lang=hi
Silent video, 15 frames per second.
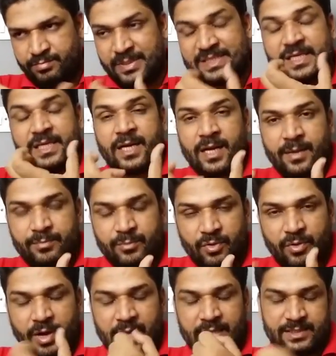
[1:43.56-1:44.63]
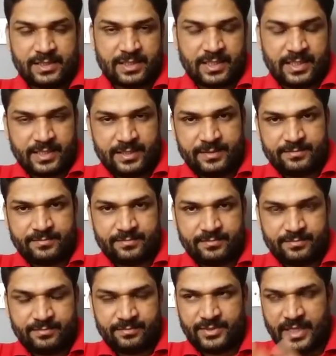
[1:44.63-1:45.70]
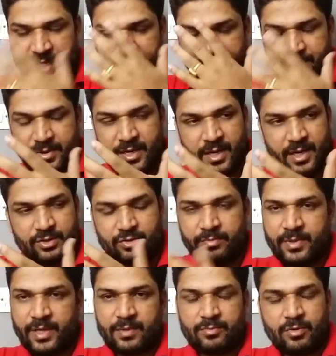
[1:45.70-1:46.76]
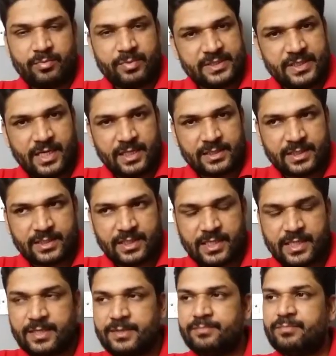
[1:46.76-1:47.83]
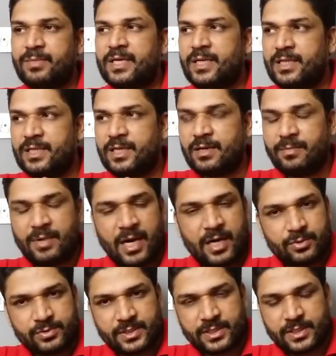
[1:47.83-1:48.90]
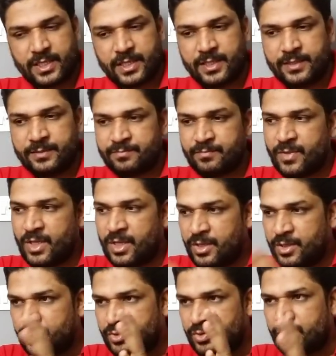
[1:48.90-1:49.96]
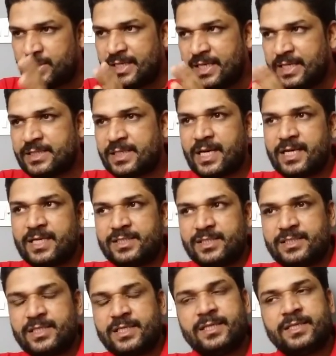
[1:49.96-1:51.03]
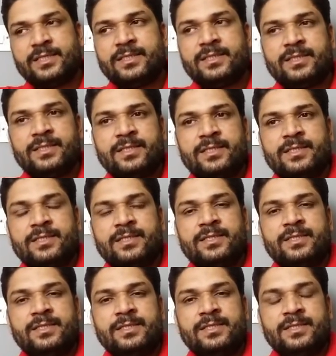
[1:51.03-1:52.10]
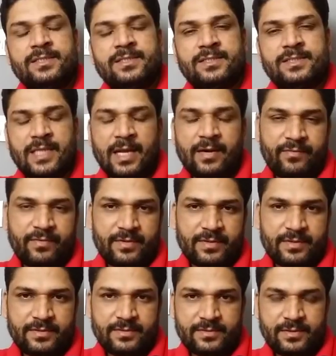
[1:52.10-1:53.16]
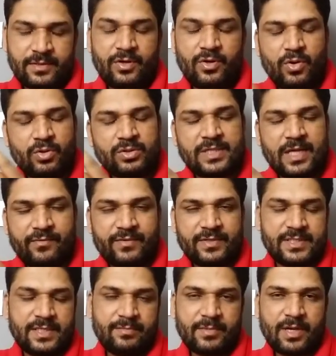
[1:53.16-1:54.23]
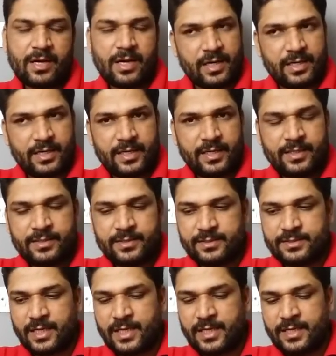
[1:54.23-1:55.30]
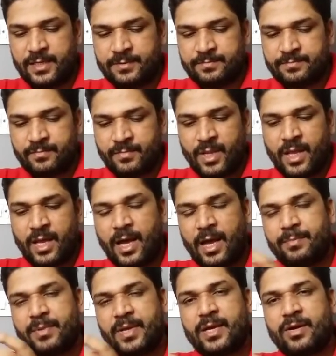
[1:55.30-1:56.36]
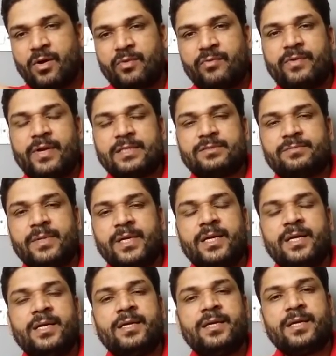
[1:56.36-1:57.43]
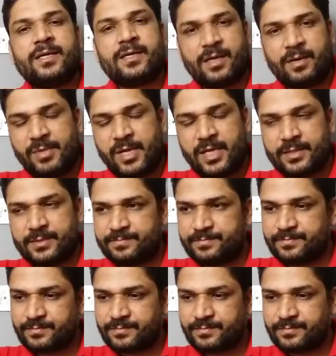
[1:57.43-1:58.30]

पसीना आपको आ सकता है चेहरे पे हाथों में आपको पसीना आ सकता है मन के अंदर घबराहट हो सकती है तो ये सारी चीज़ें सेल्फ़ लो सेल्फ़ इस्टीम का कारण है यानी आपके कॉन्फिडेंस में कमी है